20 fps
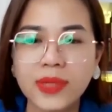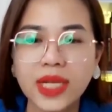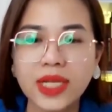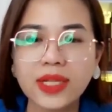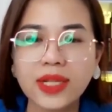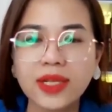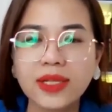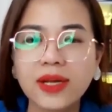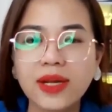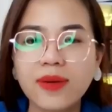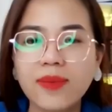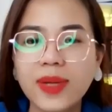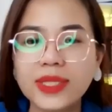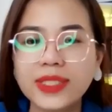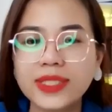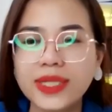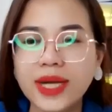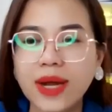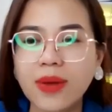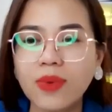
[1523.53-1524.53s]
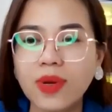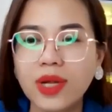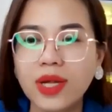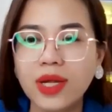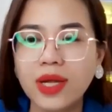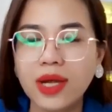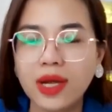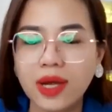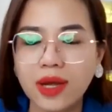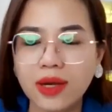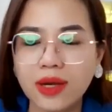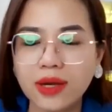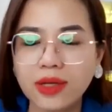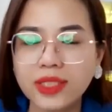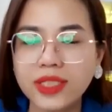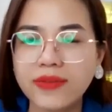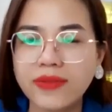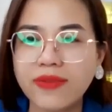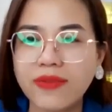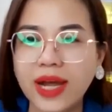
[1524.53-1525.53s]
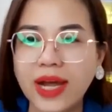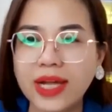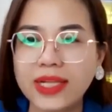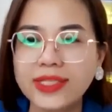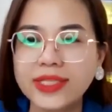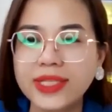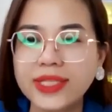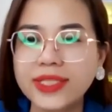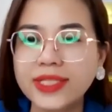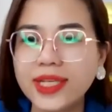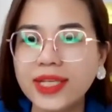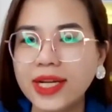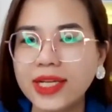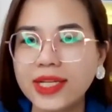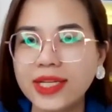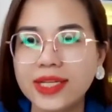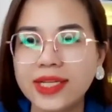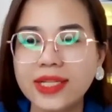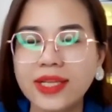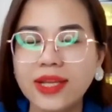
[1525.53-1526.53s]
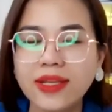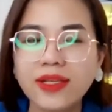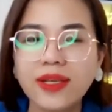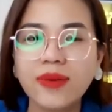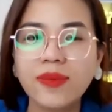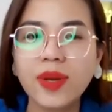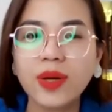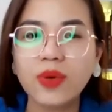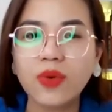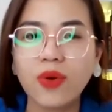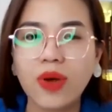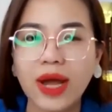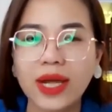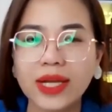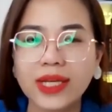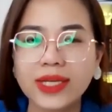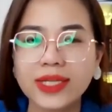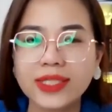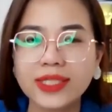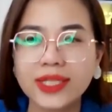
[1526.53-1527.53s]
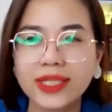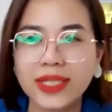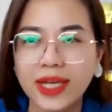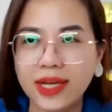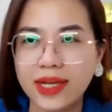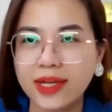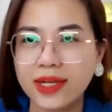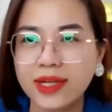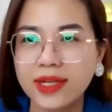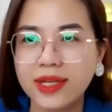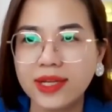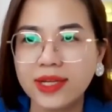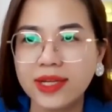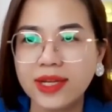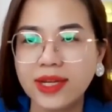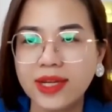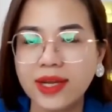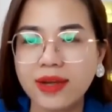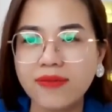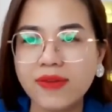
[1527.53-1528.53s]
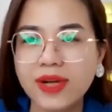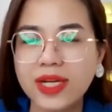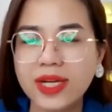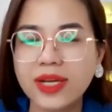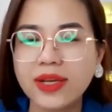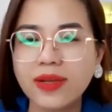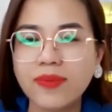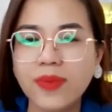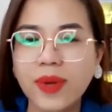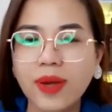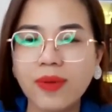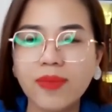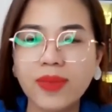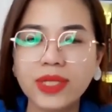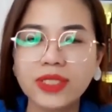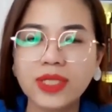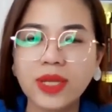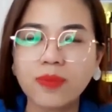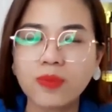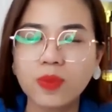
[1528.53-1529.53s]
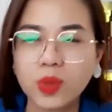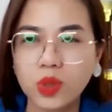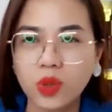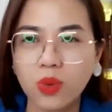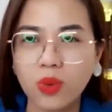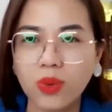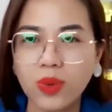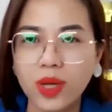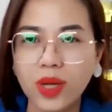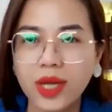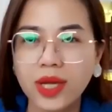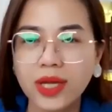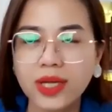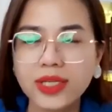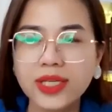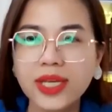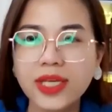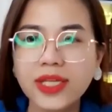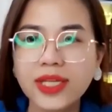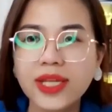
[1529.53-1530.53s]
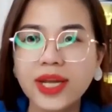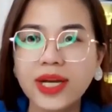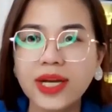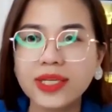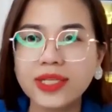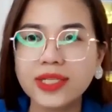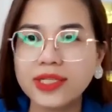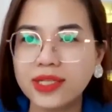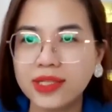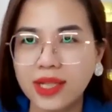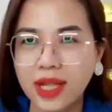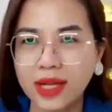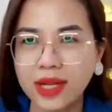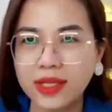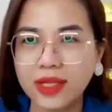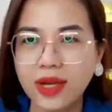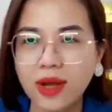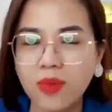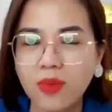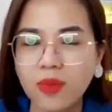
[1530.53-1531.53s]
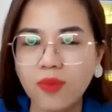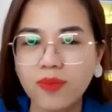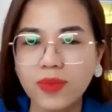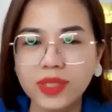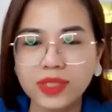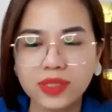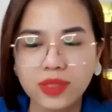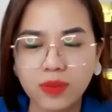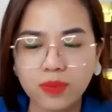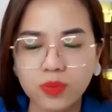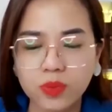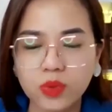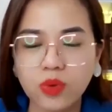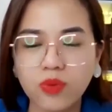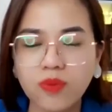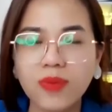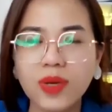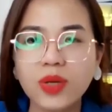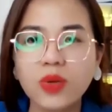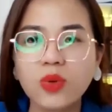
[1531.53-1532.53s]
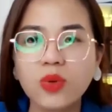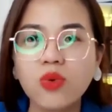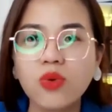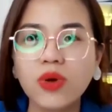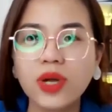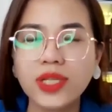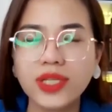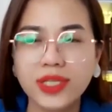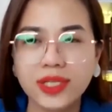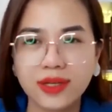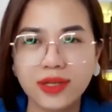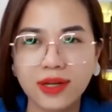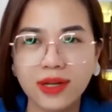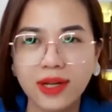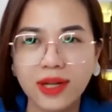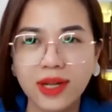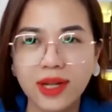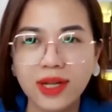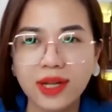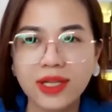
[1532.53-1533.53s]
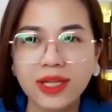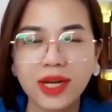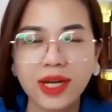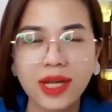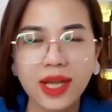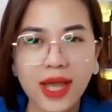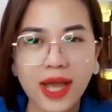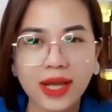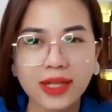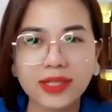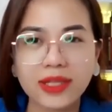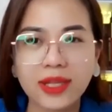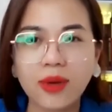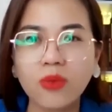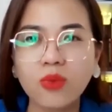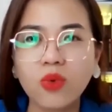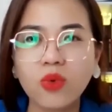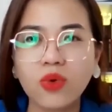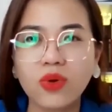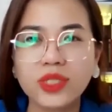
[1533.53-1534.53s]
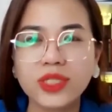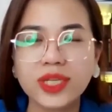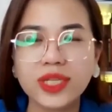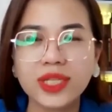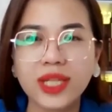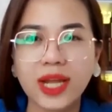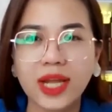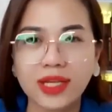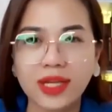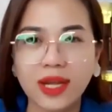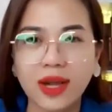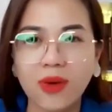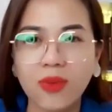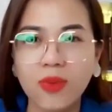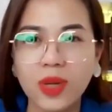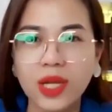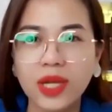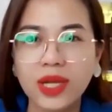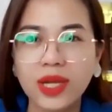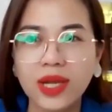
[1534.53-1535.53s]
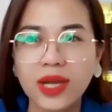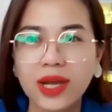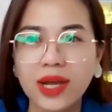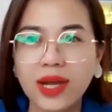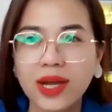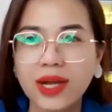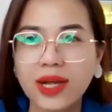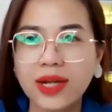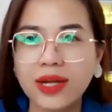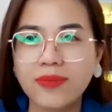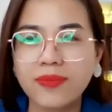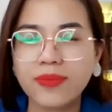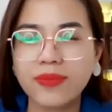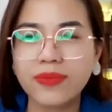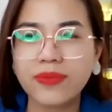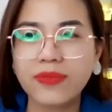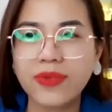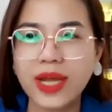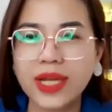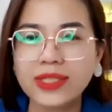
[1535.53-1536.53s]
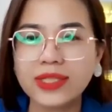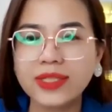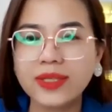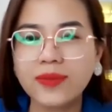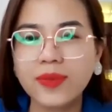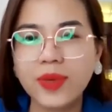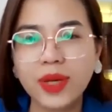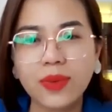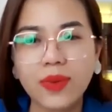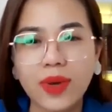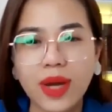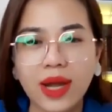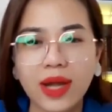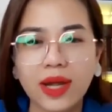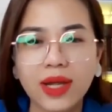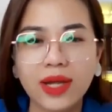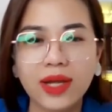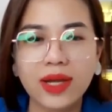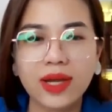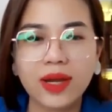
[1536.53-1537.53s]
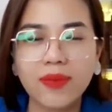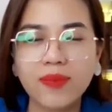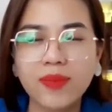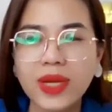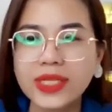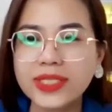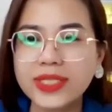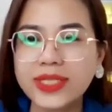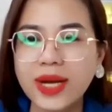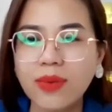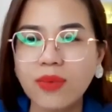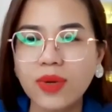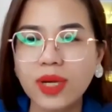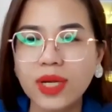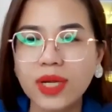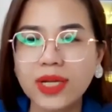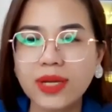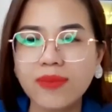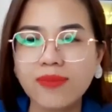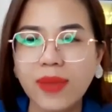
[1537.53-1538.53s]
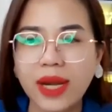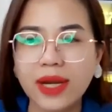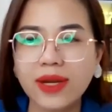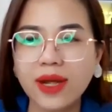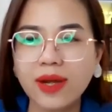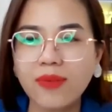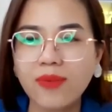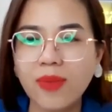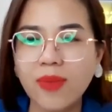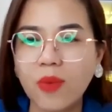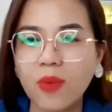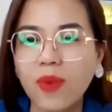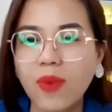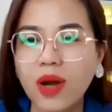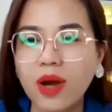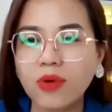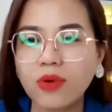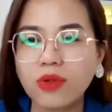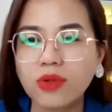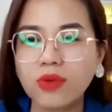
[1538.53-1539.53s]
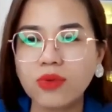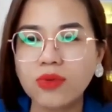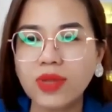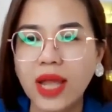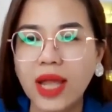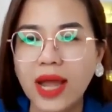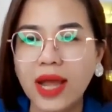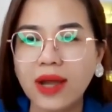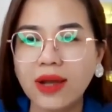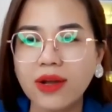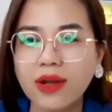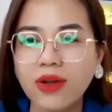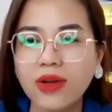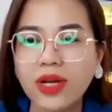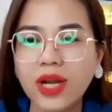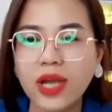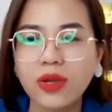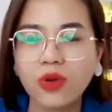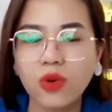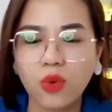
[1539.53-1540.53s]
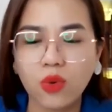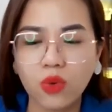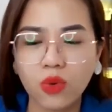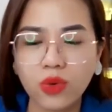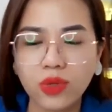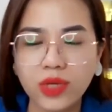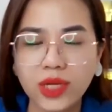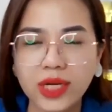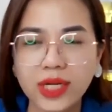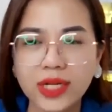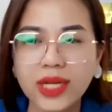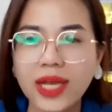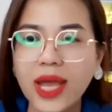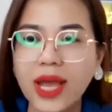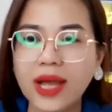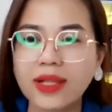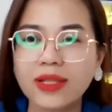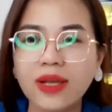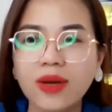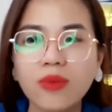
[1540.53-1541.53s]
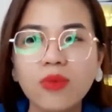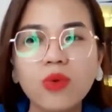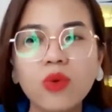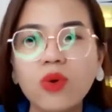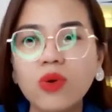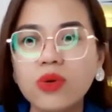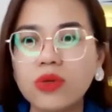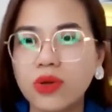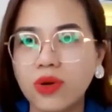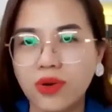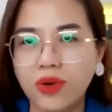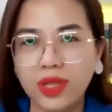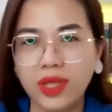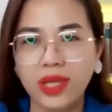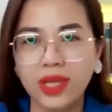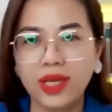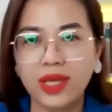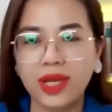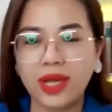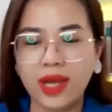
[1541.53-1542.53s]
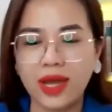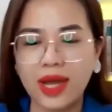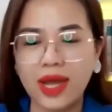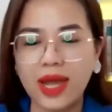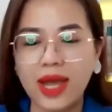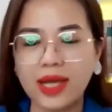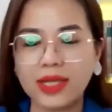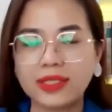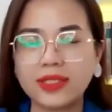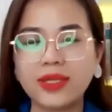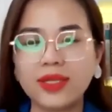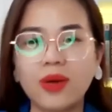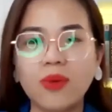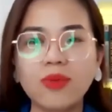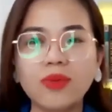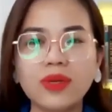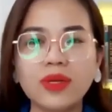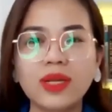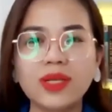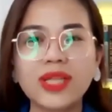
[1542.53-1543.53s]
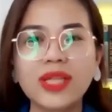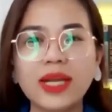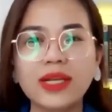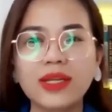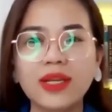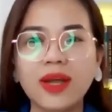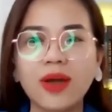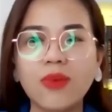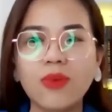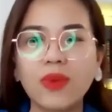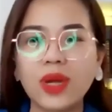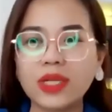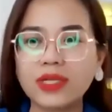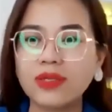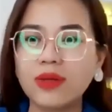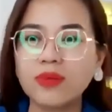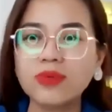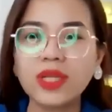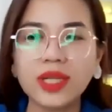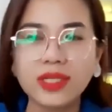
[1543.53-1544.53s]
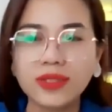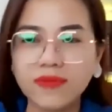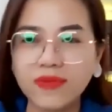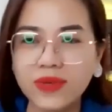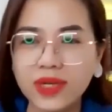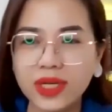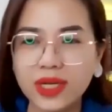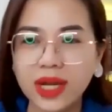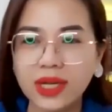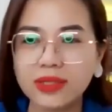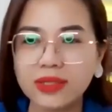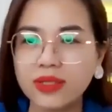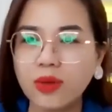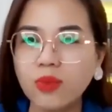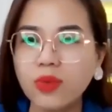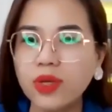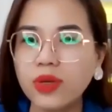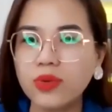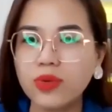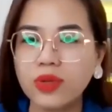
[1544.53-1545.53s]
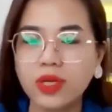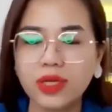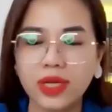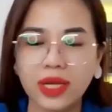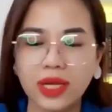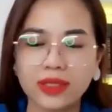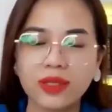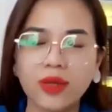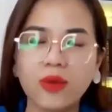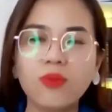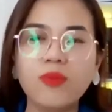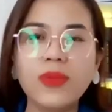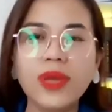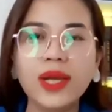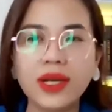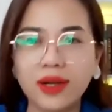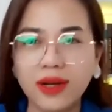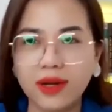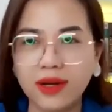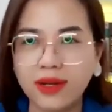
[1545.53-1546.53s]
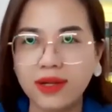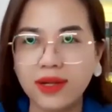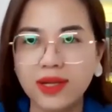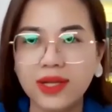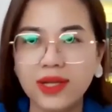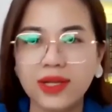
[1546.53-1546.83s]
cái thế giới bên trong à, nó sẽ phản ánh chính xác những cái thế giới bên ngoài các anh chị ha à, và khi mà mình tập trung ghi nhận cái sự thành công mình tập trung mình nuôi dưỡng những cái hạt giống của sự thành công à và anh chị biết không ạ à, bên trong cái mảnh đất màu mỡ của chúng ta có đầy đủ những cái hạt giống luôn rồi à, hạt giống đã thành công hạt giống thịnh vượng hạt giống yêu thương hạt giống biết ơn